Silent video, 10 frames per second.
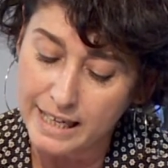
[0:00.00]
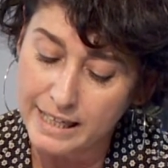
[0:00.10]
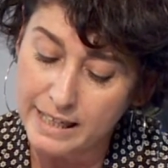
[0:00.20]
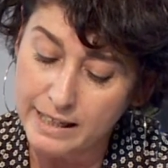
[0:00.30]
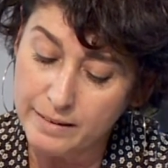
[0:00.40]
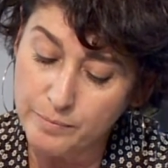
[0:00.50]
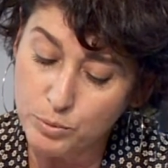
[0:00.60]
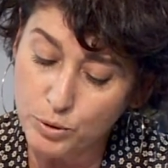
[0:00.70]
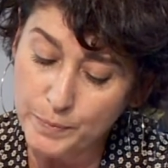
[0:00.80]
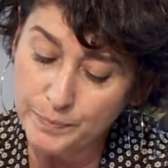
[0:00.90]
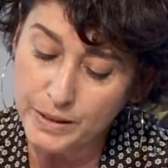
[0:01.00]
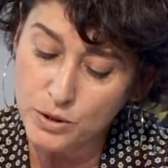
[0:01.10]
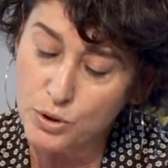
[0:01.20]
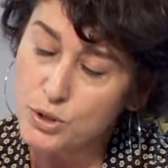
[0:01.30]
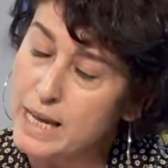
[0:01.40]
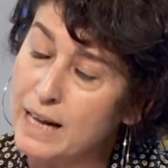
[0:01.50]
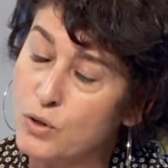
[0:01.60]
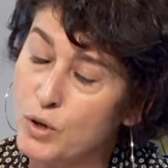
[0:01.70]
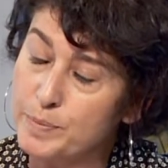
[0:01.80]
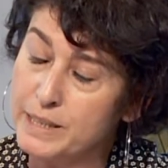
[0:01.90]
E, bu sosyal
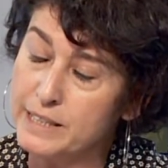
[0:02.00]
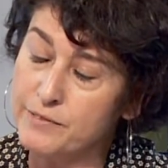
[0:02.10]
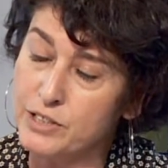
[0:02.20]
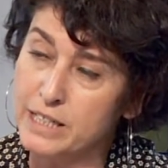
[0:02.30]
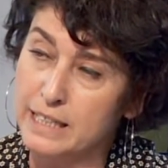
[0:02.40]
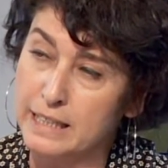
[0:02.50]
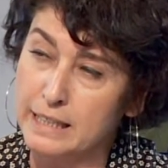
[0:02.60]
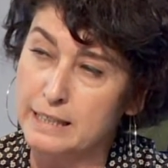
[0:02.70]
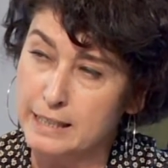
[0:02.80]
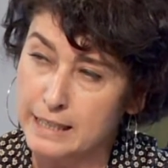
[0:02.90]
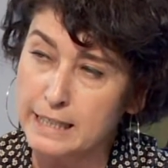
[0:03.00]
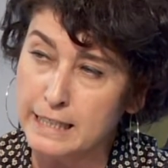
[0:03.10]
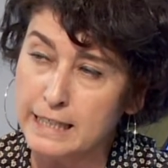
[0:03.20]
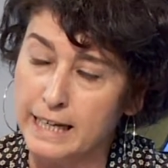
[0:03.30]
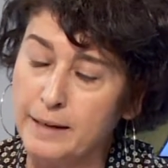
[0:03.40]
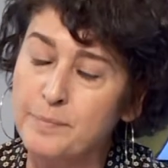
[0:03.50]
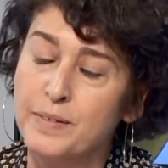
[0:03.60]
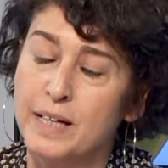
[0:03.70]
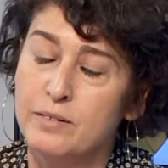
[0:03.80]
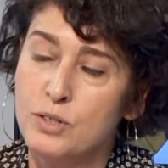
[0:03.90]
kooperatifçilik e, treniyle
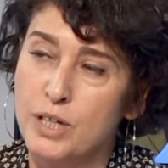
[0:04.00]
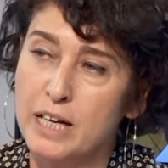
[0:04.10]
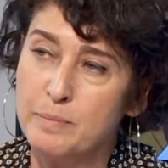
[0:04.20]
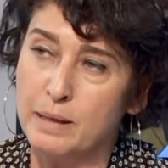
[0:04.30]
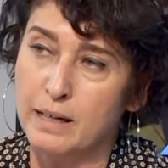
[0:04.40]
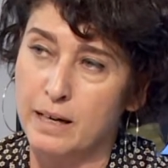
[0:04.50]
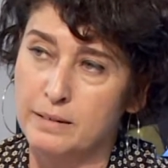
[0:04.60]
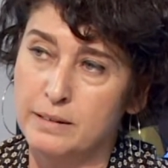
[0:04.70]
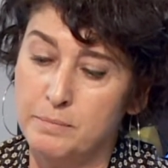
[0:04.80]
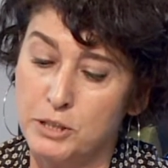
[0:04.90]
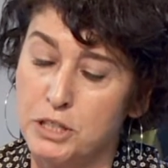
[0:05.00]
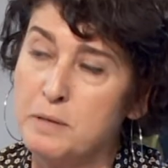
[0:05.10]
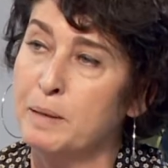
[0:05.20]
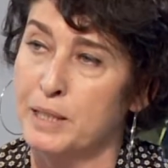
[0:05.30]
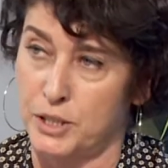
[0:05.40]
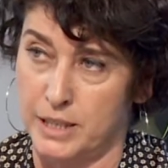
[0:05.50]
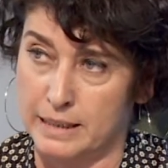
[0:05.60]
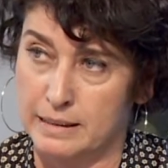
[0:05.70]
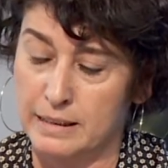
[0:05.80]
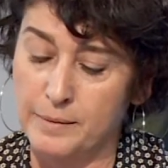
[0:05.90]
Ticaret Bakanlığı bir şey
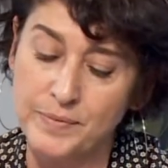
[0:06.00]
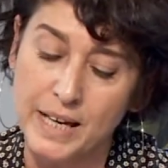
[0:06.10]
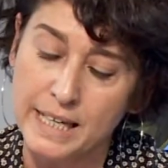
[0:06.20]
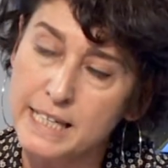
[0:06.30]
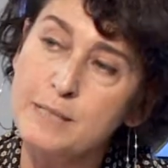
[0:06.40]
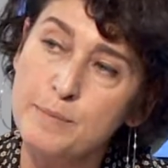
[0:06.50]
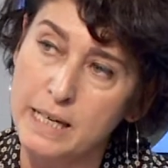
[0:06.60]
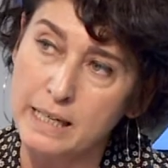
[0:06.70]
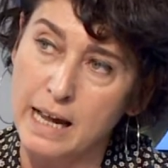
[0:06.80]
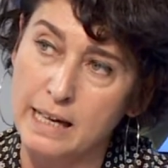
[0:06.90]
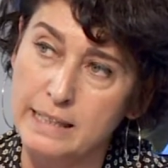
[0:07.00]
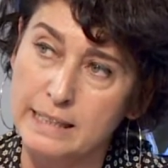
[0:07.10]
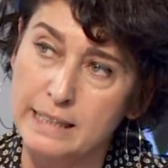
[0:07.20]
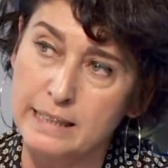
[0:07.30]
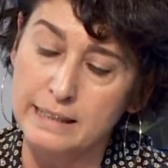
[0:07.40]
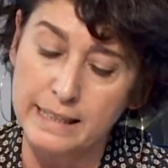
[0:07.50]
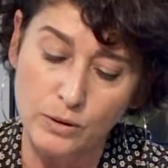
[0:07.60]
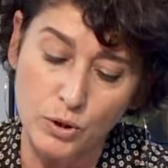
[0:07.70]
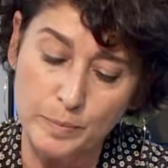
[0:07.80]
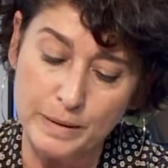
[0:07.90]
başlattı. İzmir'e geldiklerinde
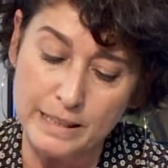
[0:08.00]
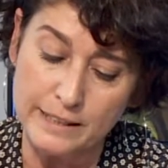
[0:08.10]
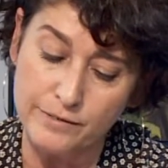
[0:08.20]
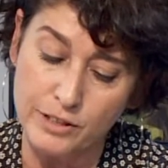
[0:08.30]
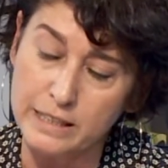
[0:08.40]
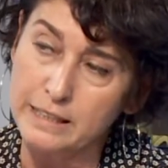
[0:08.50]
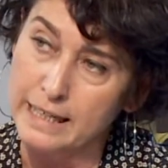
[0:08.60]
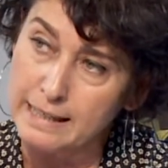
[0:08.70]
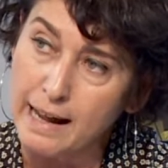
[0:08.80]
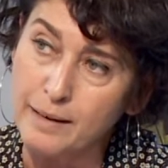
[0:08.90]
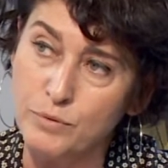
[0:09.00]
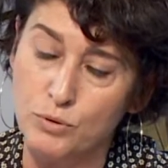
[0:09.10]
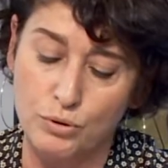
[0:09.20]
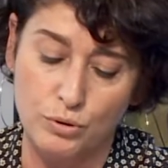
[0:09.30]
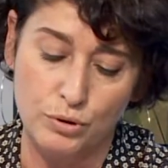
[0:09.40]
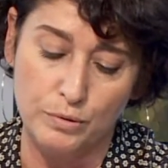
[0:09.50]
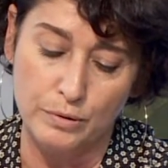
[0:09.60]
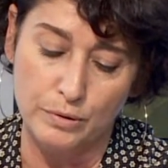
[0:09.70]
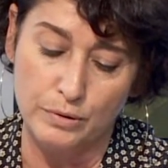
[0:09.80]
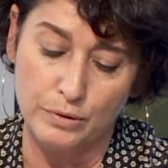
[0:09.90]
Kooperatifçilik Genel
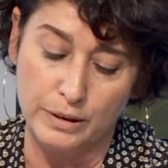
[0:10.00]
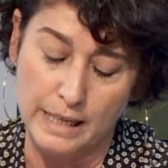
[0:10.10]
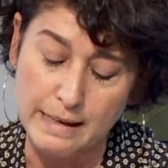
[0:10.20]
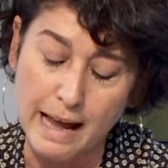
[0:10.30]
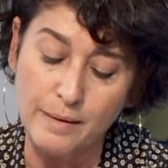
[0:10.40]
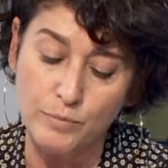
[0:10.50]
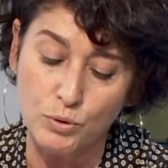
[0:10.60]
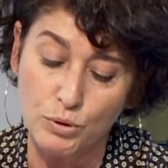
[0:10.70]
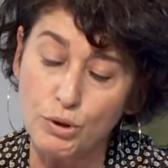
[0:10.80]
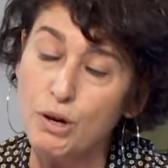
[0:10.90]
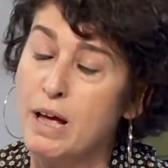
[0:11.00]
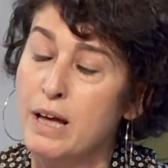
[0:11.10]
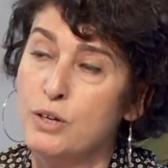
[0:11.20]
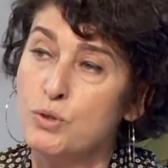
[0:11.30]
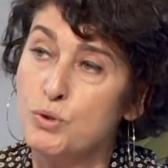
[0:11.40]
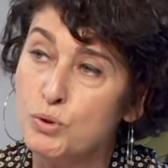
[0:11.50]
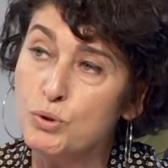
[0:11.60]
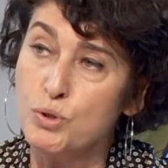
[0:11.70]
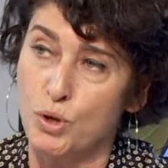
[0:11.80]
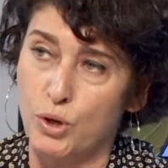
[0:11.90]
Müdürlüğü Genel Müdürü
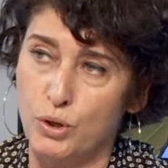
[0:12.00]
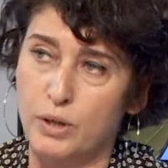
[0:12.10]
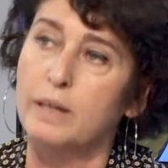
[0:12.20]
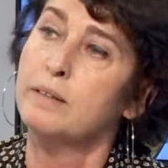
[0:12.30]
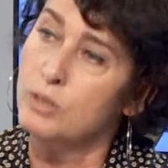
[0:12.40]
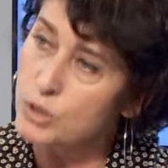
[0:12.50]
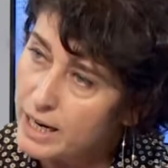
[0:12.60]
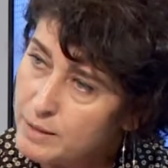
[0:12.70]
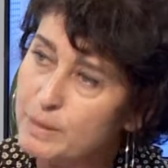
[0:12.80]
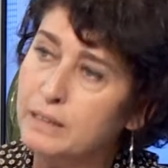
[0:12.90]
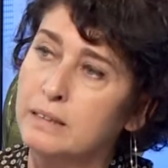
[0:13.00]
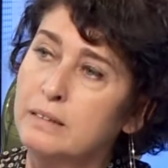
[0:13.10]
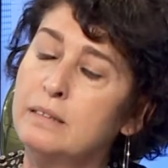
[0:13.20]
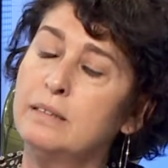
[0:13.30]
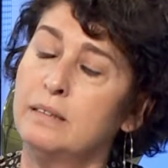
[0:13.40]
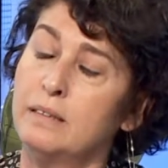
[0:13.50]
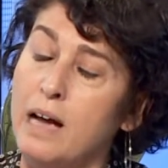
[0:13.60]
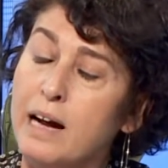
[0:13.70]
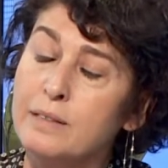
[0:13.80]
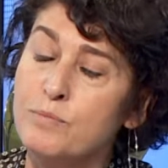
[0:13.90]
şunu söylüyor. Ticaret Bakanı'nın e,
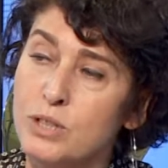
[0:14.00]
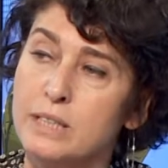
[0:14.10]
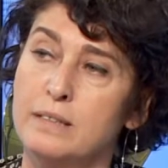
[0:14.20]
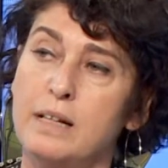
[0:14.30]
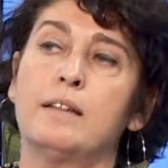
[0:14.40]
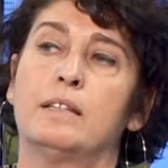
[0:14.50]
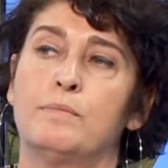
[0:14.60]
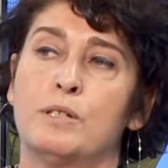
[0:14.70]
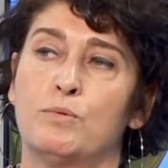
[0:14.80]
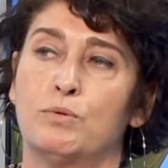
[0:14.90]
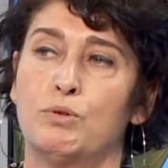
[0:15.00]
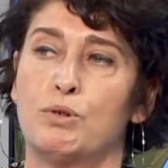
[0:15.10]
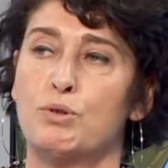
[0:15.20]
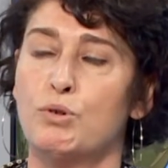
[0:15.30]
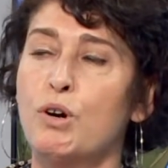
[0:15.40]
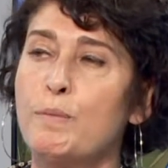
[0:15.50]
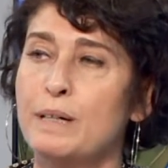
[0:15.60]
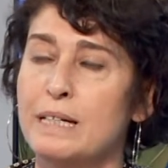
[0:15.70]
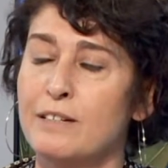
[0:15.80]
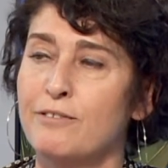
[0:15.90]
yardımcılarından da biz bunu diyoruz.
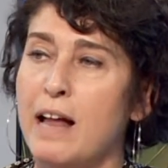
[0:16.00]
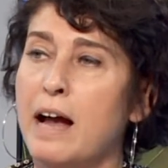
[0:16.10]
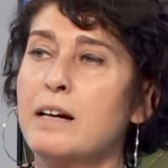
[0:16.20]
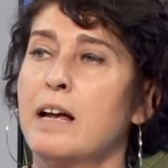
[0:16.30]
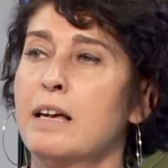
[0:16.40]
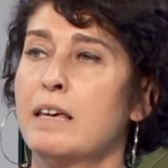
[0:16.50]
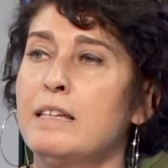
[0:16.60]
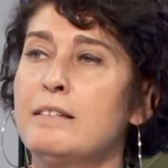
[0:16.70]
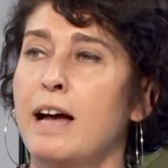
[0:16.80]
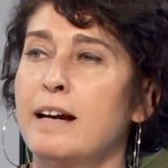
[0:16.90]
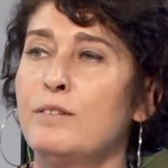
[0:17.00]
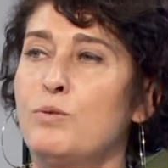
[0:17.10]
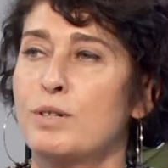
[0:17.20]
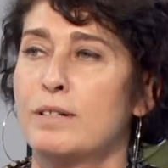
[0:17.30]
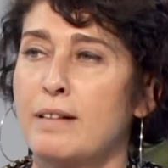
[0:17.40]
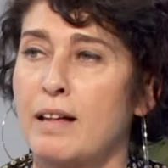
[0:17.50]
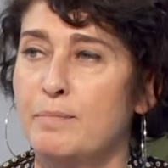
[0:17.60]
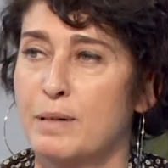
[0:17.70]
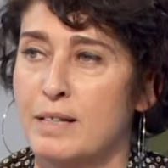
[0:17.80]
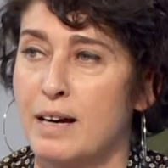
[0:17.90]
Kooperatifler internet üzerinden
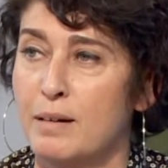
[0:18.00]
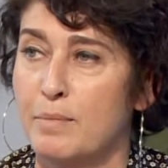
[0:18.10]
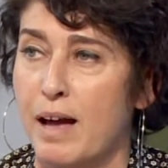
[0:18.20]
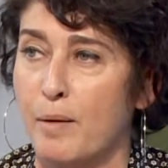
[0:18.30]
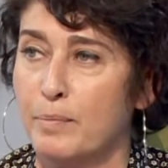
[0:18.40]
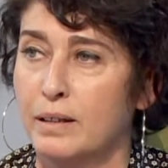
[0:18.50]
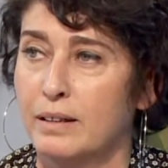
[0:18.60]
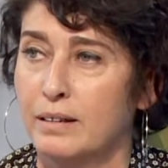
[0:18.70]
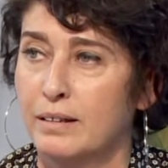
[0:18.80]
pazarlama yapmalı.